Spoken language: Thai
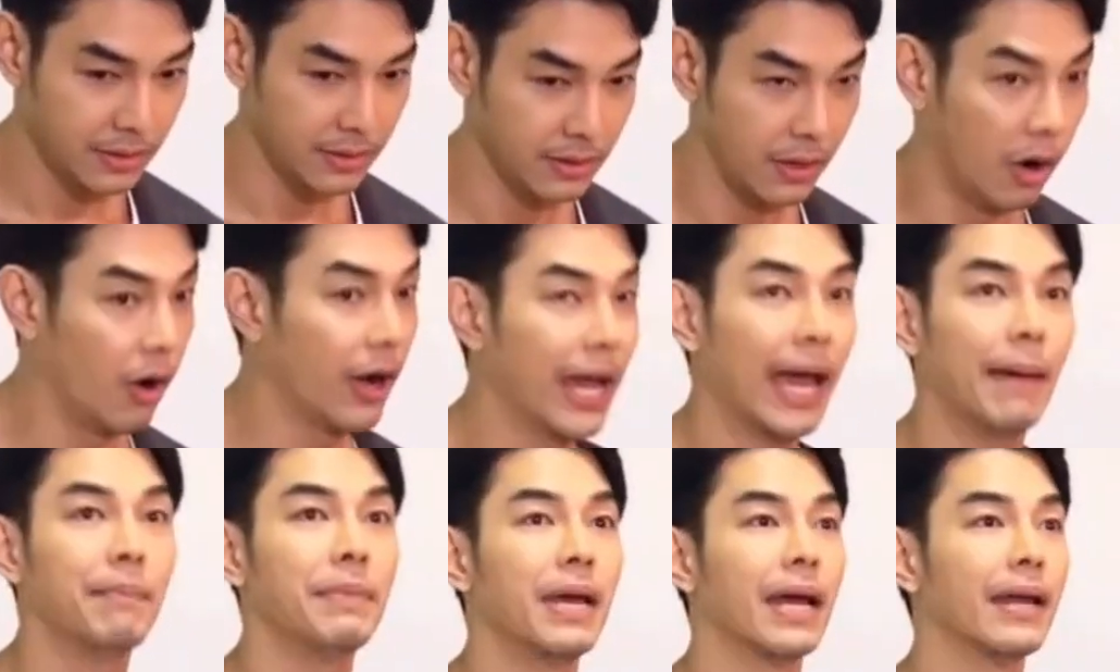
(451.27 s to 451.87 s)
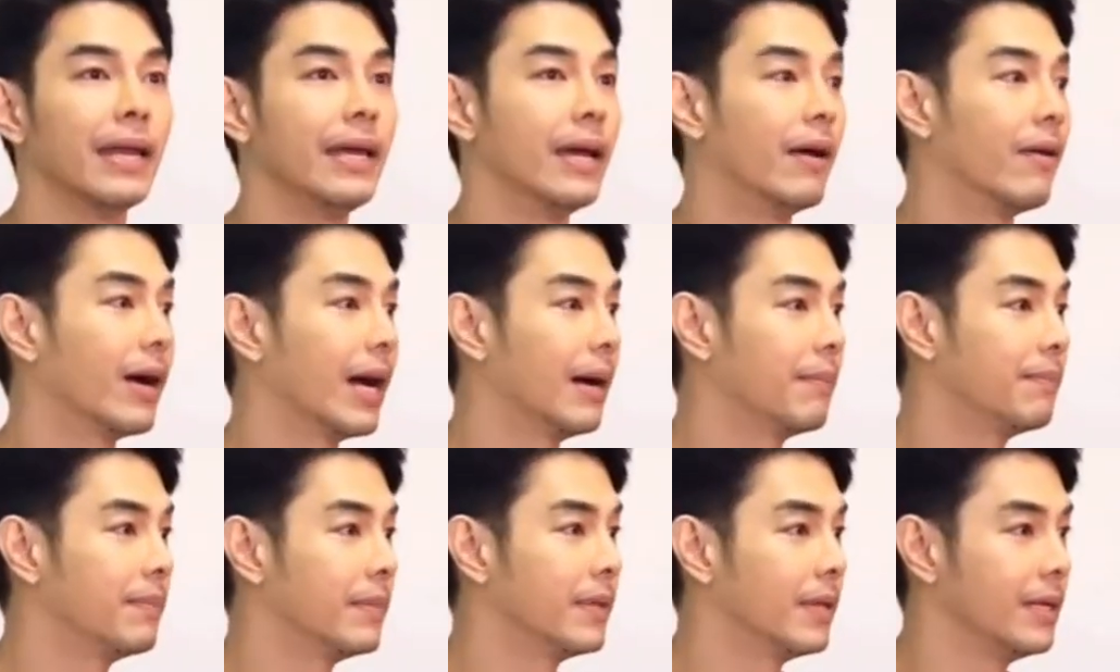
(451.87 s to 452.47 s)
โอ้แคปอย่างเดียว
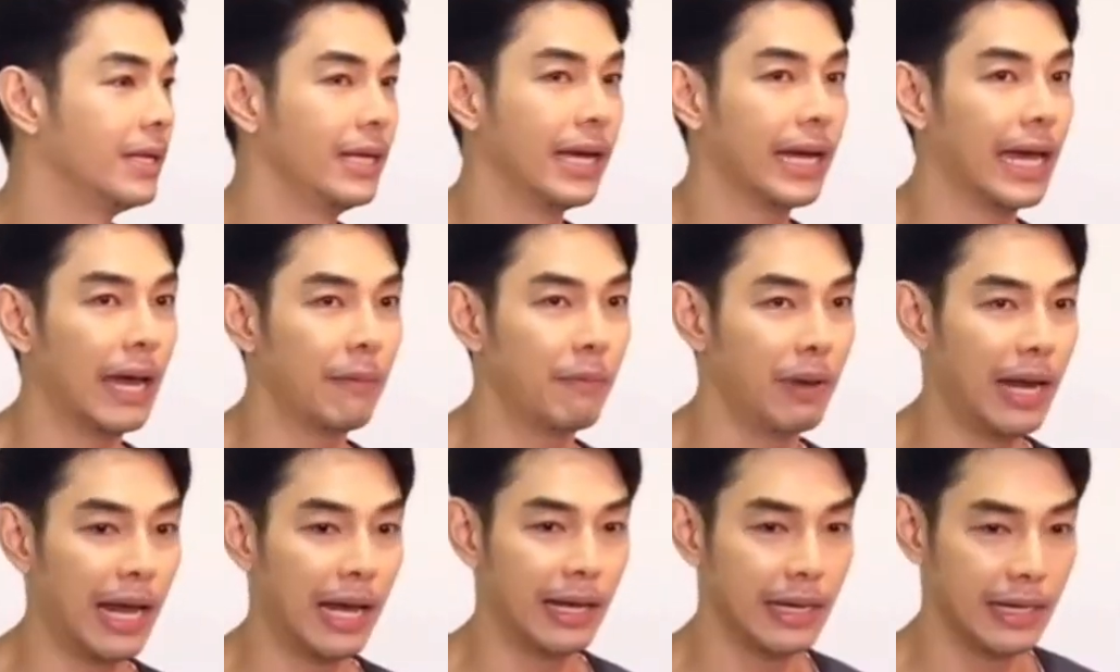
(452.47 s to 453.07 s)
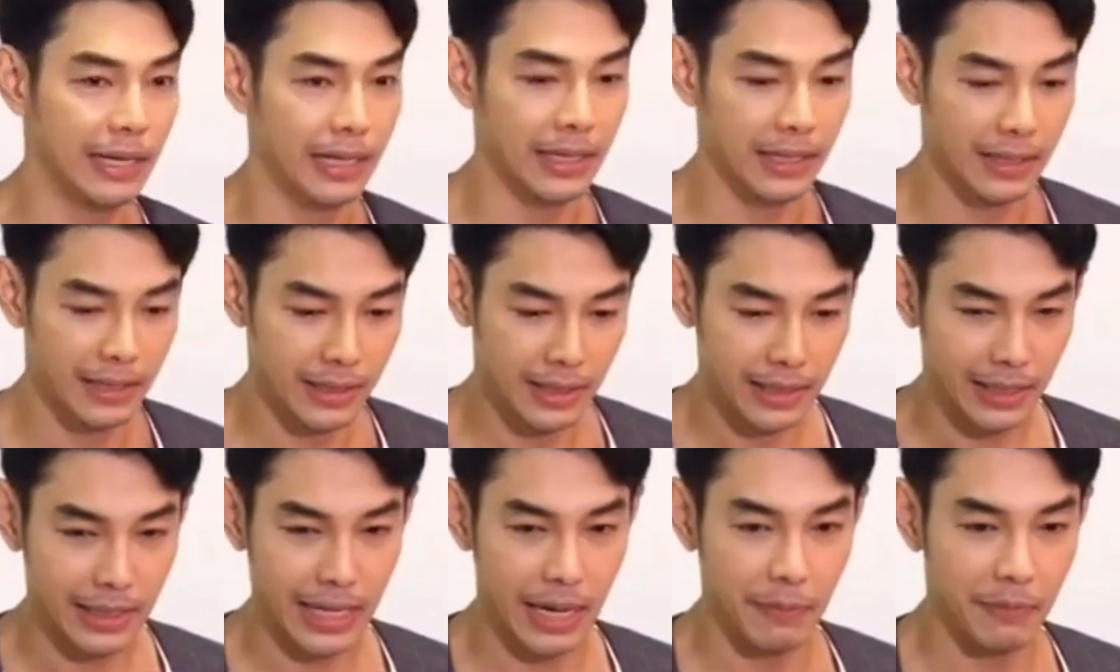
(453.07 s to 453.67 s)
ครับนี่แคปไปหลายนี่
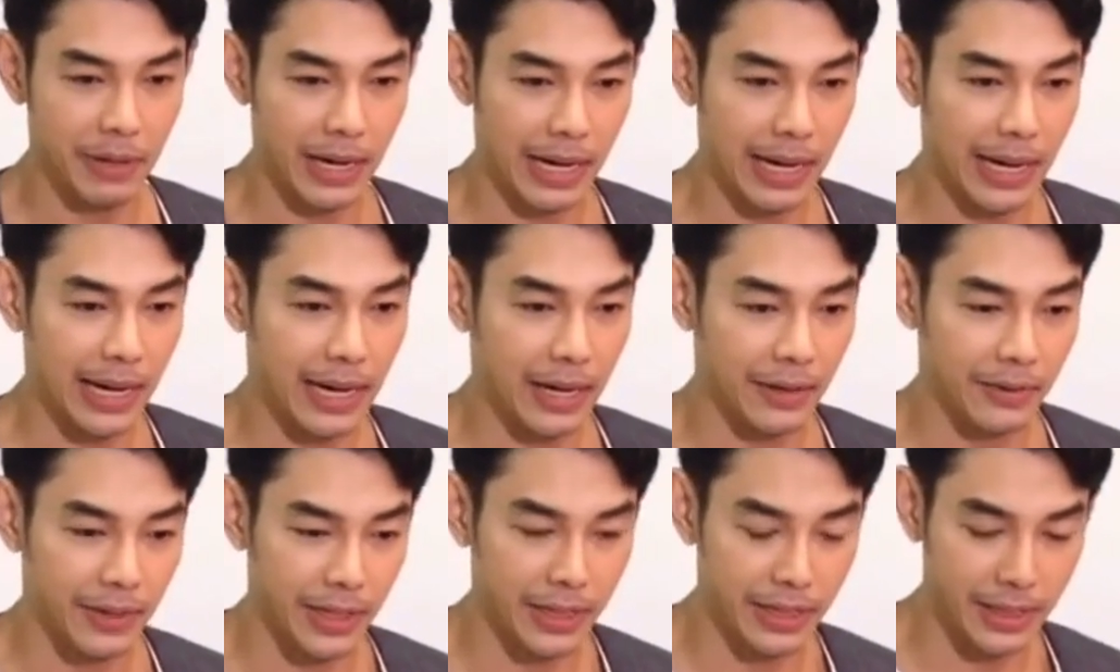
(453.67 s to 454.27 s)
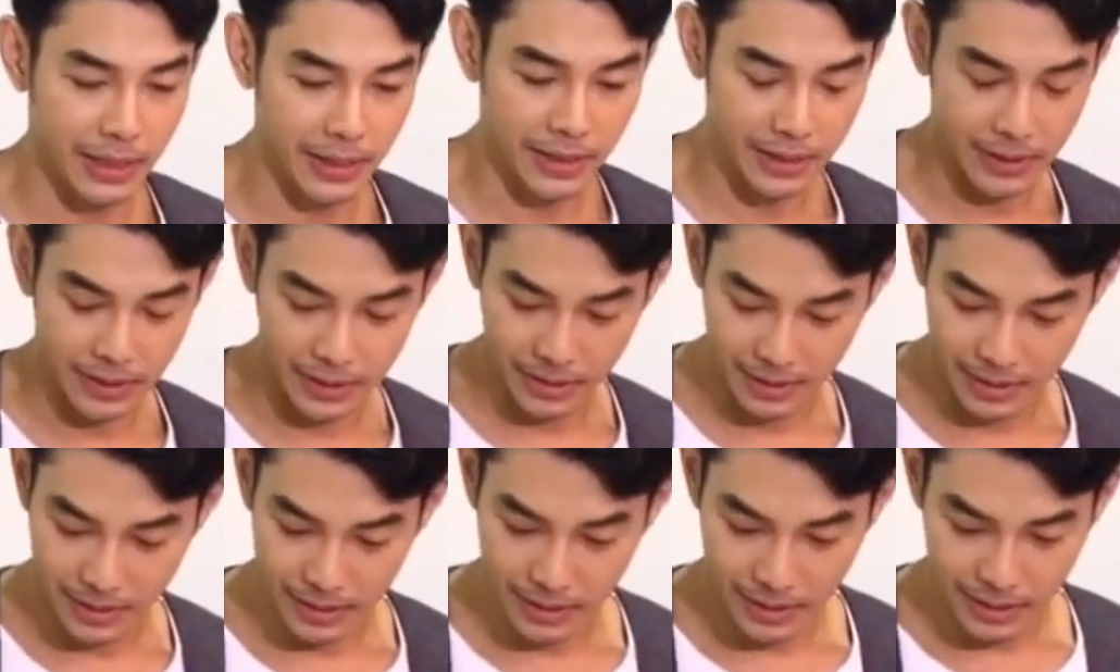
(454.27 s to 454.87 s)
แคปไปหลายอันแล้วด้วยตอน
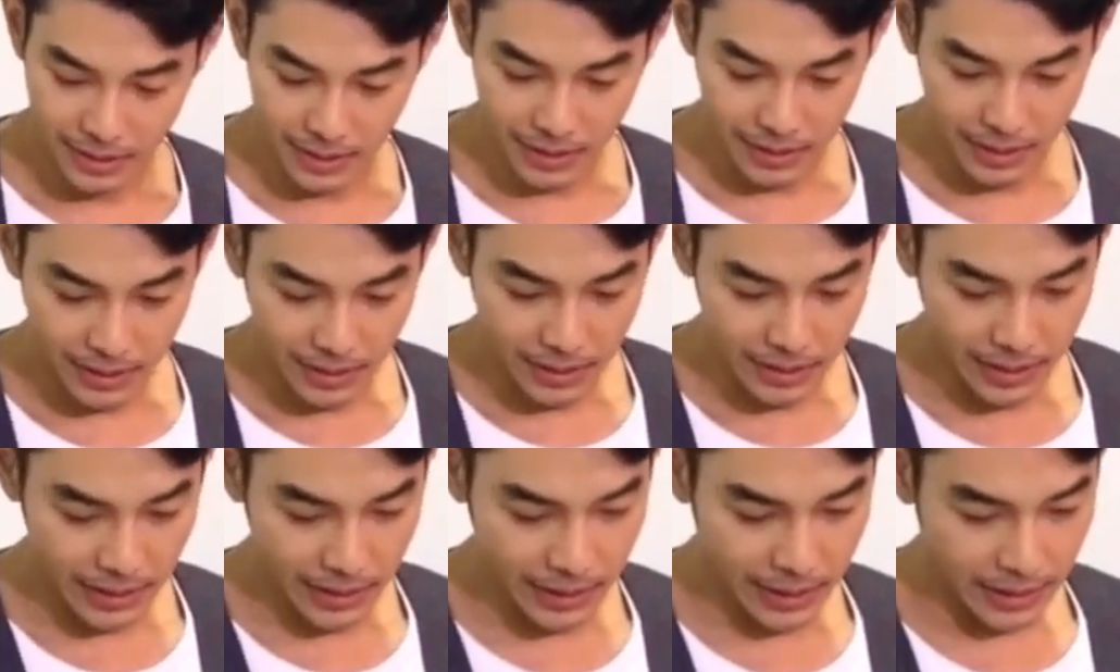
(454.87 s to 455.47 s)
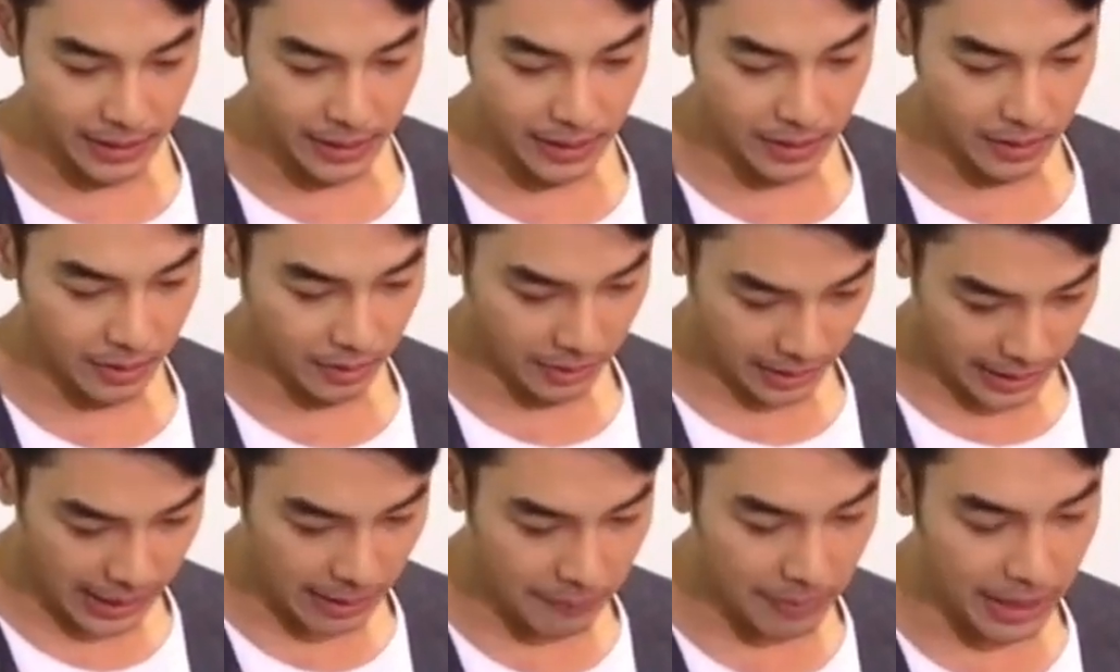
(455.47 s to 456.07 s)
นี้แคปแล้วเริ่มแคปแล้ว
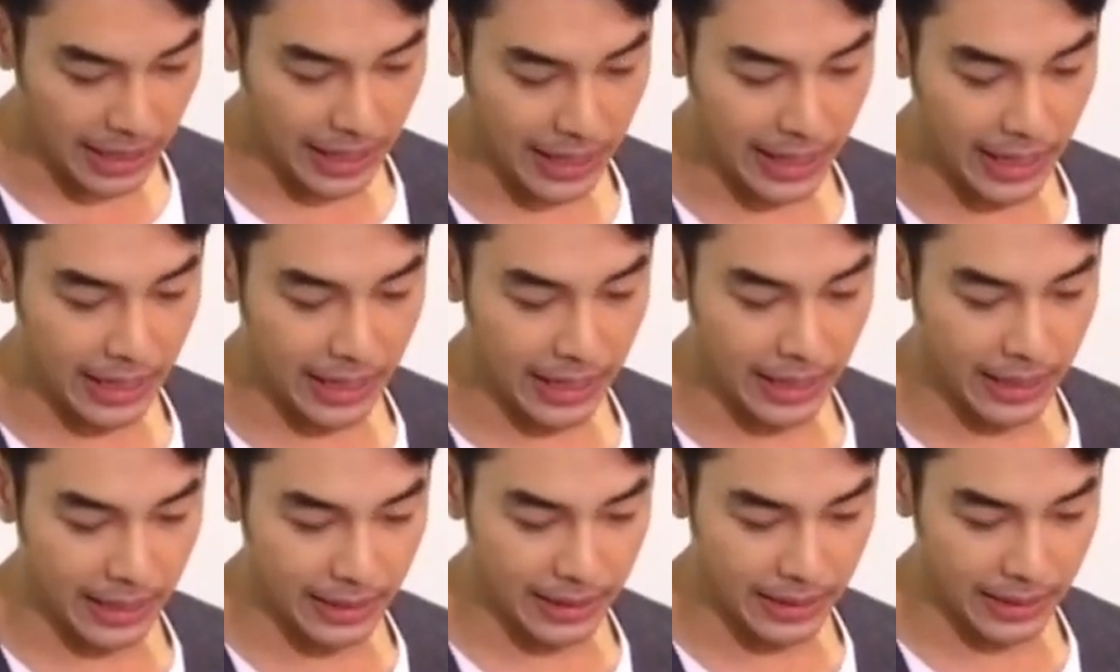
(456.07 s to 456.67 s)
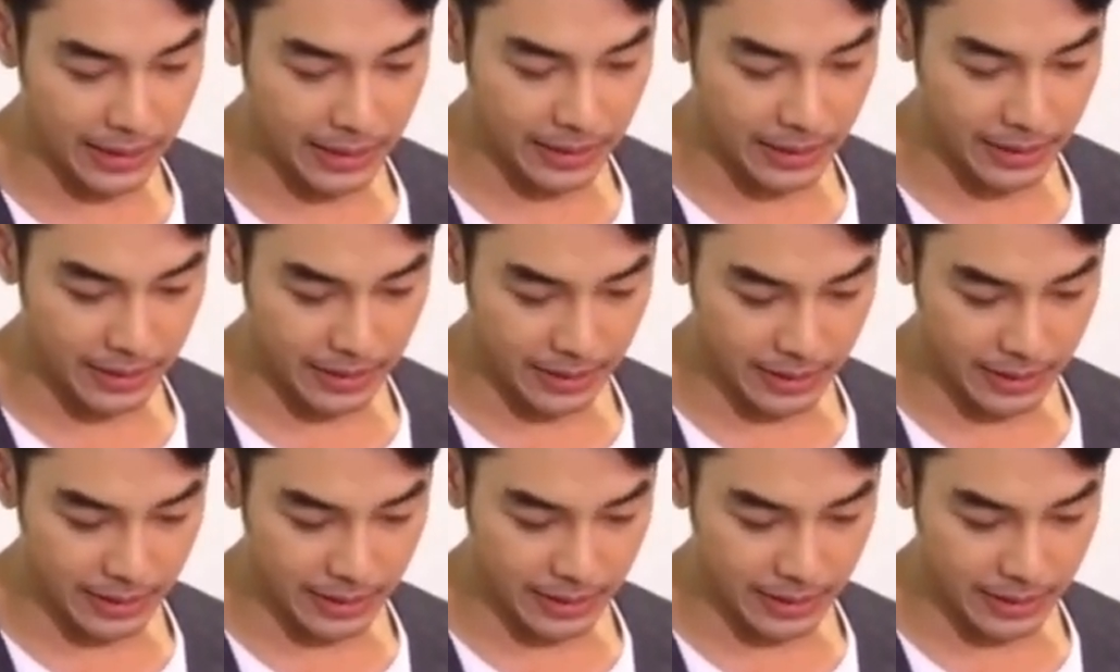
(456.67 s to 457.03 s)
โอ้ยแคปไปหลายอันแล้วฮะเนี่ย